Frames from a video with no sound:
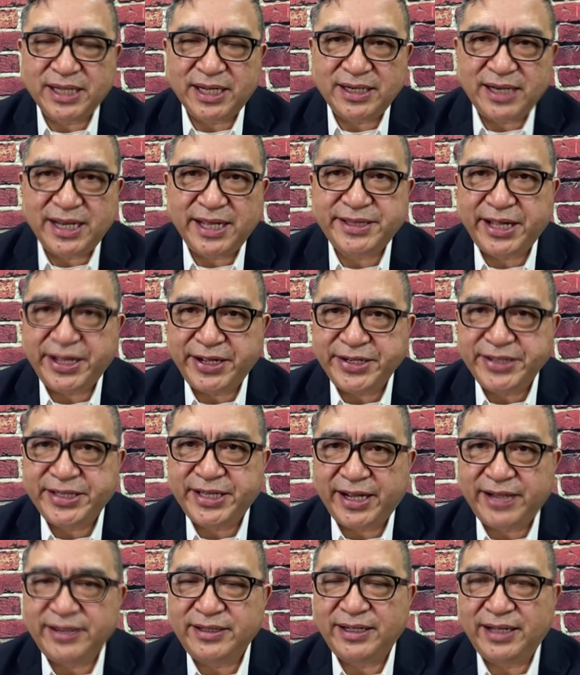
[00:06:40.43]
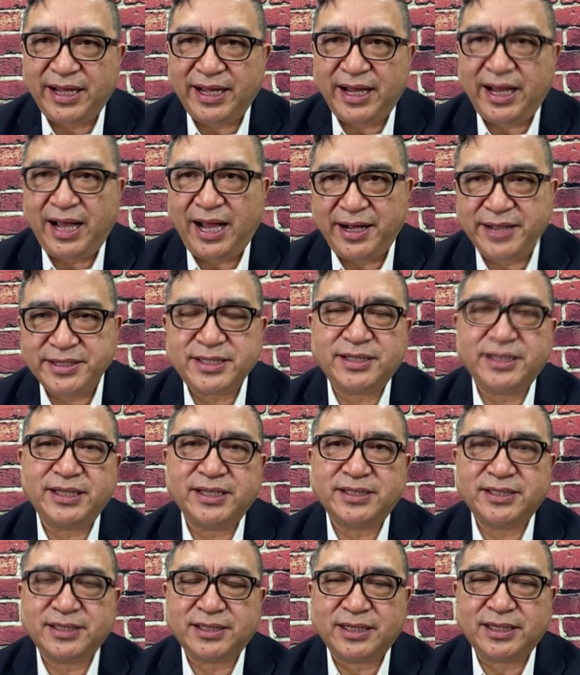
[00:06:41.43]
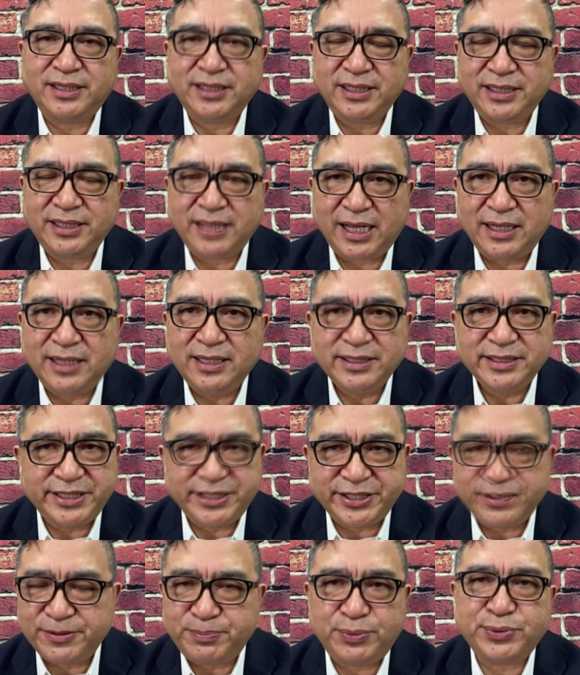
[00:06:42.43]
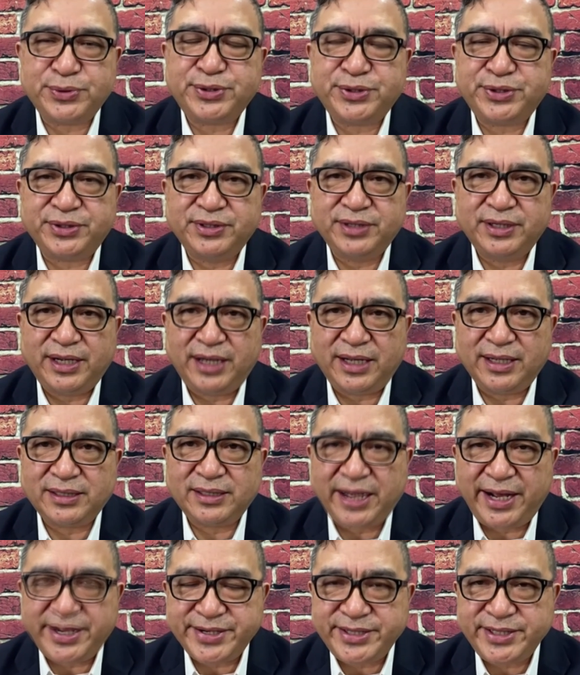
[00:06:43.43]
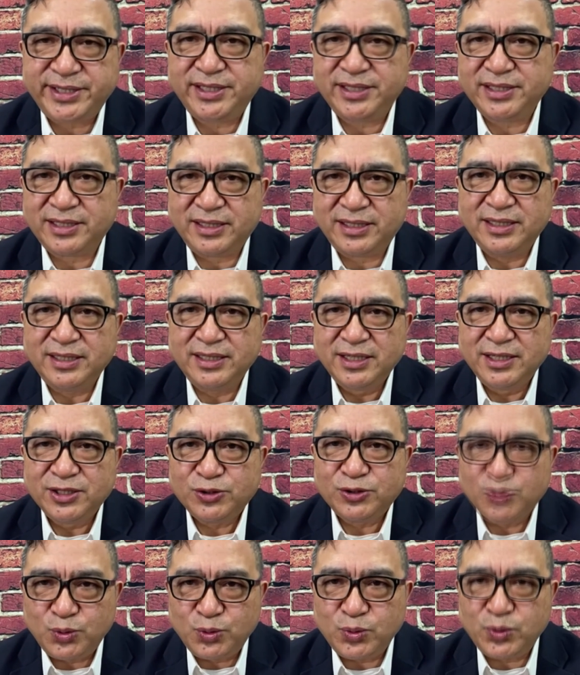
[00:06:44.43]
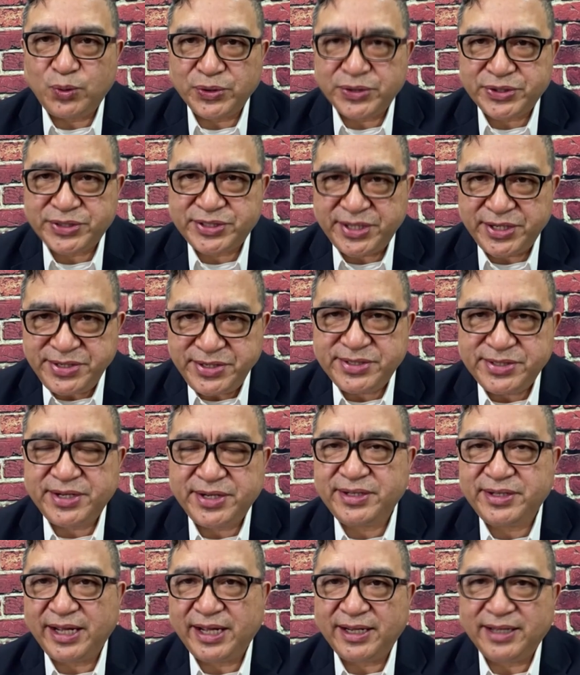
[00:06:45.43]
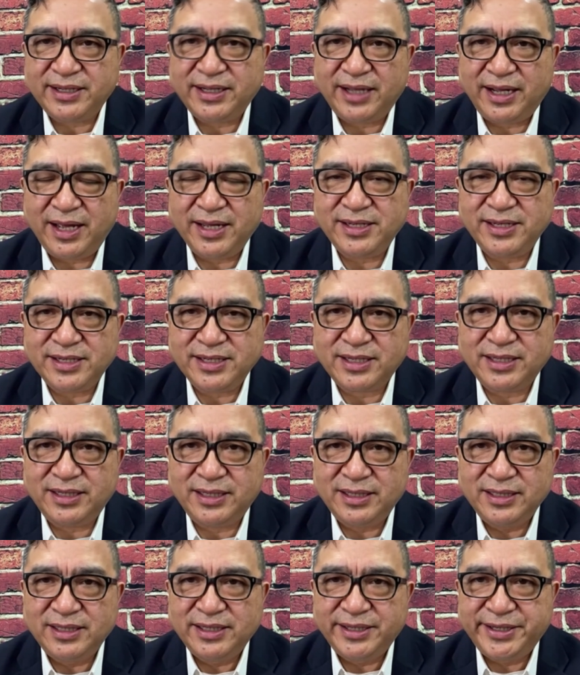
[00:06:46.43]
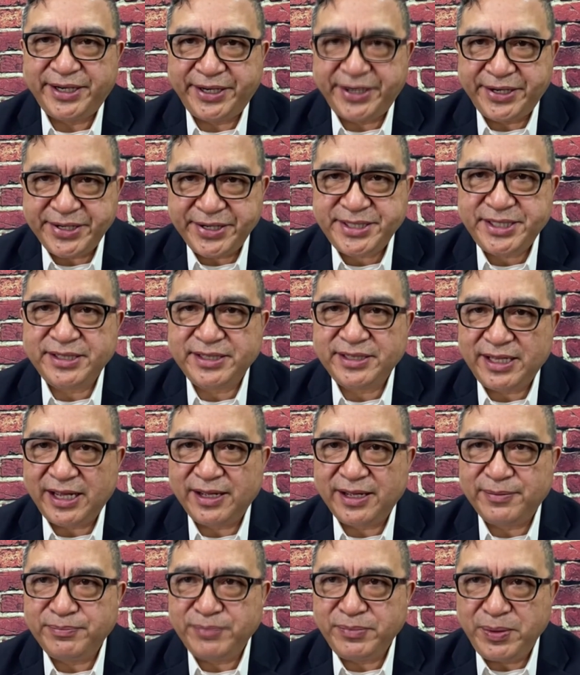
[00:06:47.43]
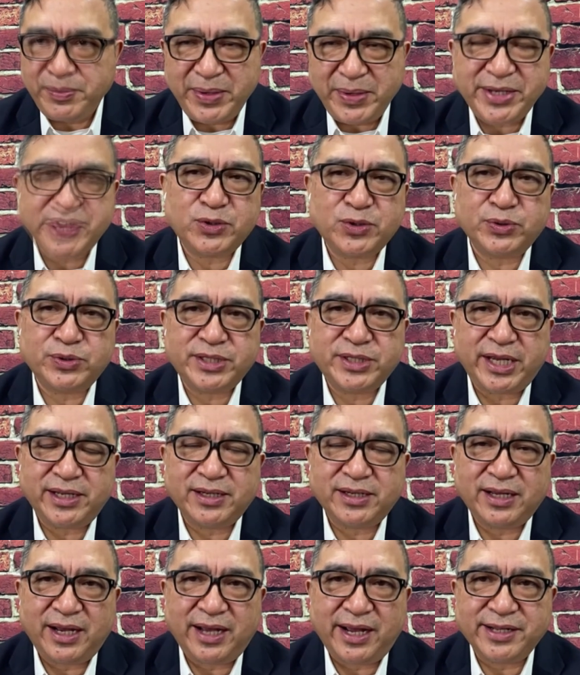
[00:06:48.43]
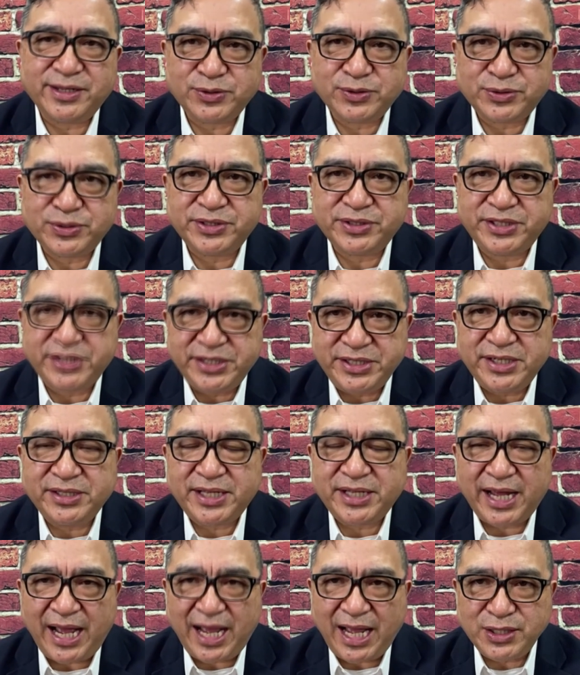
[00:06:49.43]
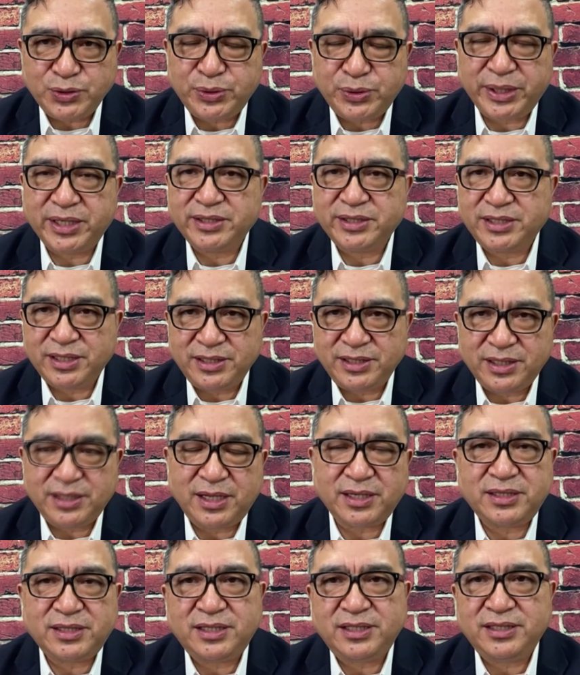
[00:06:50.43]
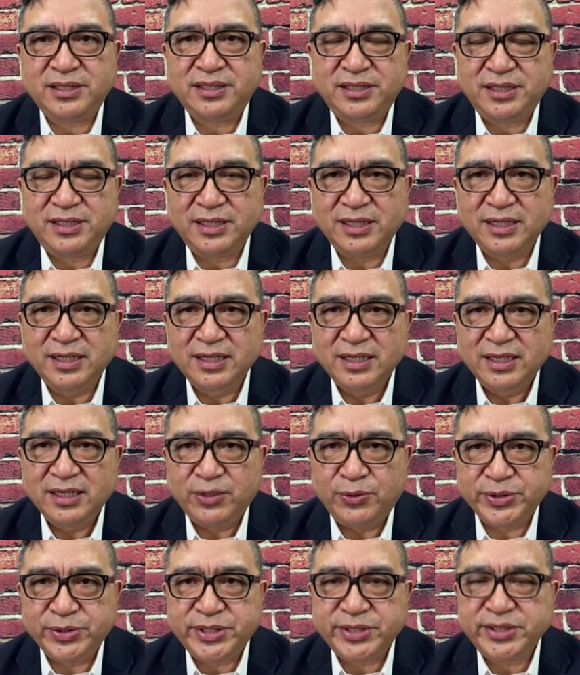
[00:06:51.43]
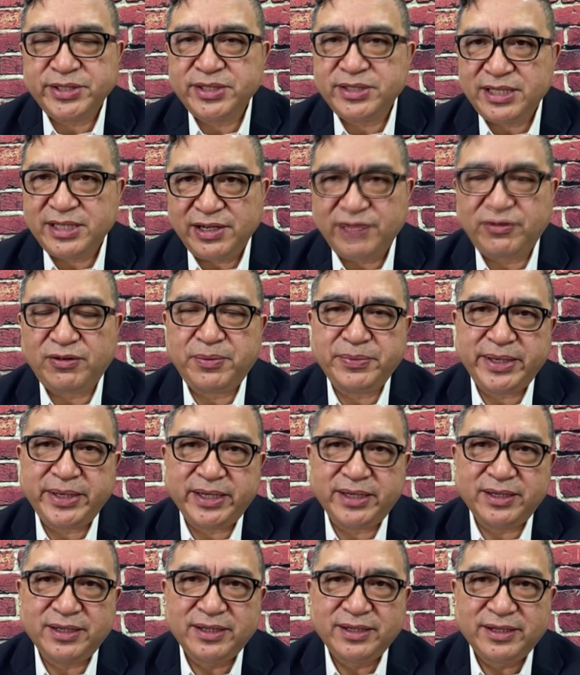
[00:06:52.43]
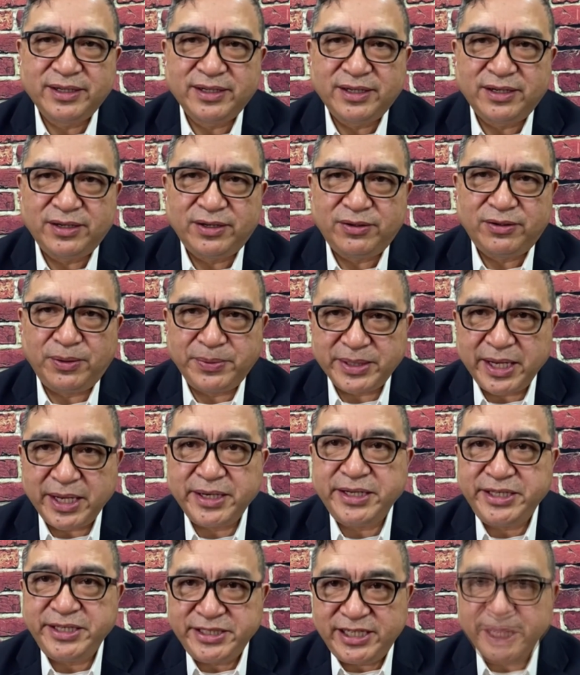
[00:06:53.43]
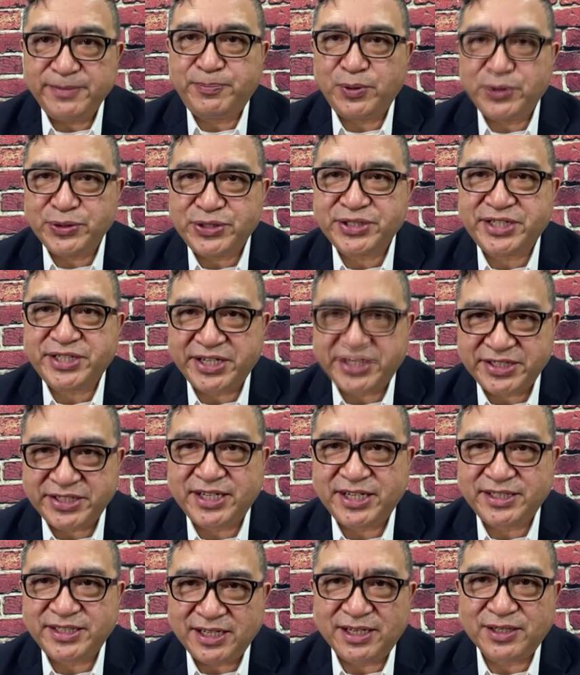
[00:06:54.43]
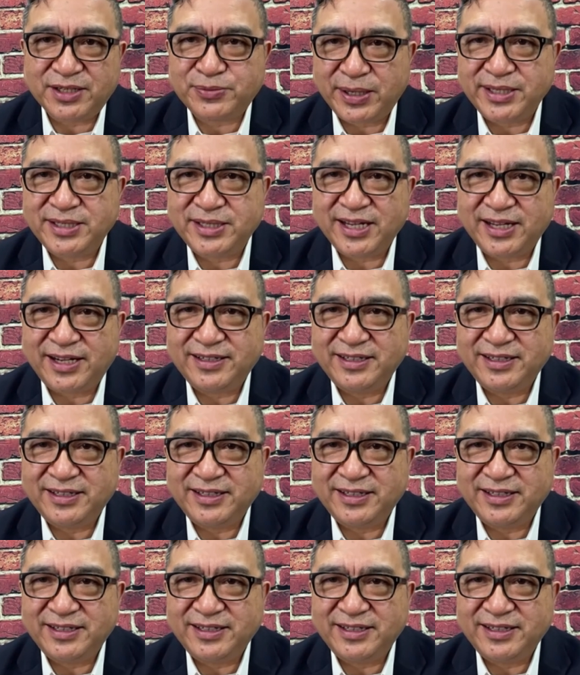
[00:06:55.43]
人来当一当啊行长也是可以的，其实不是啊，他是一个中国真正的啊一个核心的命脉所在啊，就是经营的安全、经营的体系。我相信这方面，我们的李奇博士才是真正的专家